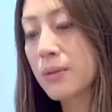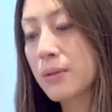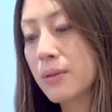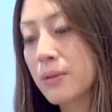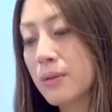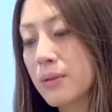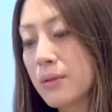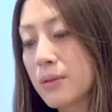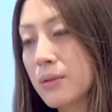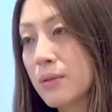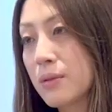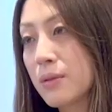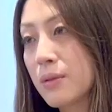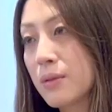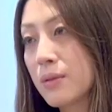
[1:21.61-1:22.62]
続けた
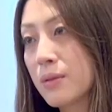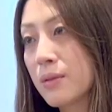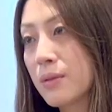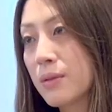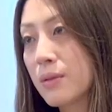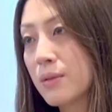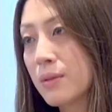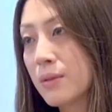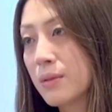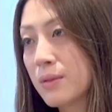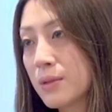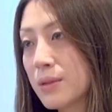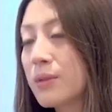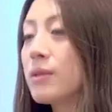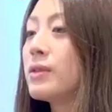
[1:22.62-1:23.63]
からこそチャンスがあっ
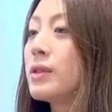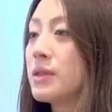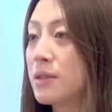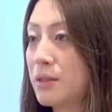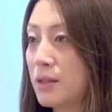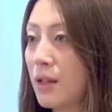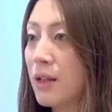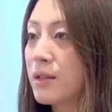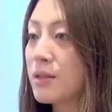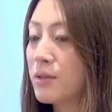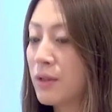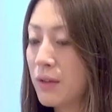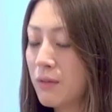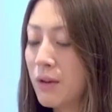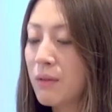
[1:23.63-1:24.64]
たそうですね
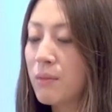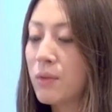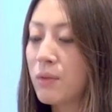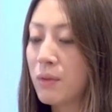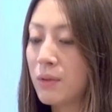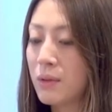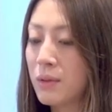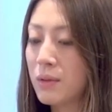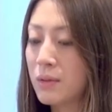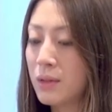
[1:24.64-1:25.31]
それはも